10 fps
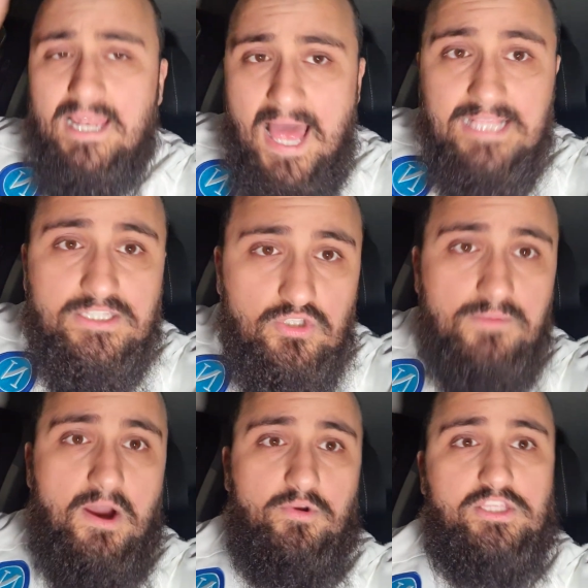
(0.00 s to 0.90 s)
alla Lazio
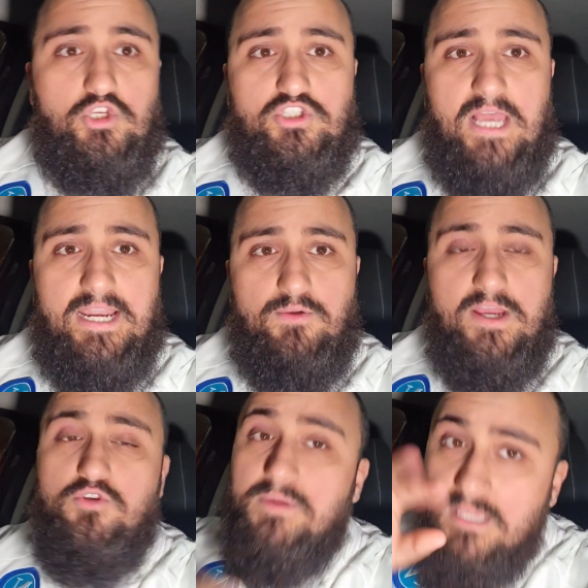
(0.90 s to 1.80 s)
di Maurizio Sarri,
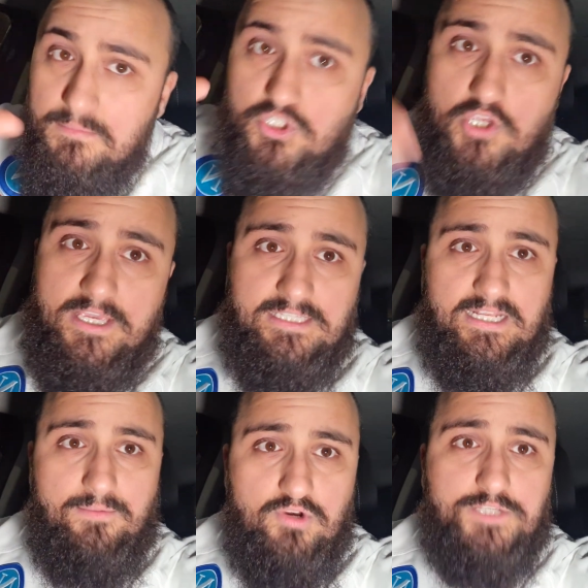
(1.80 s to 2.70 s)
voglio, perché bisogna
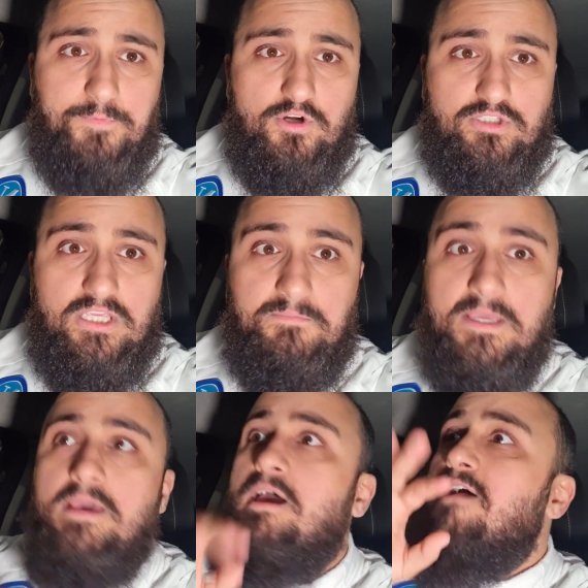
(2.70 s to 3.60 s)
essere pure sportivi,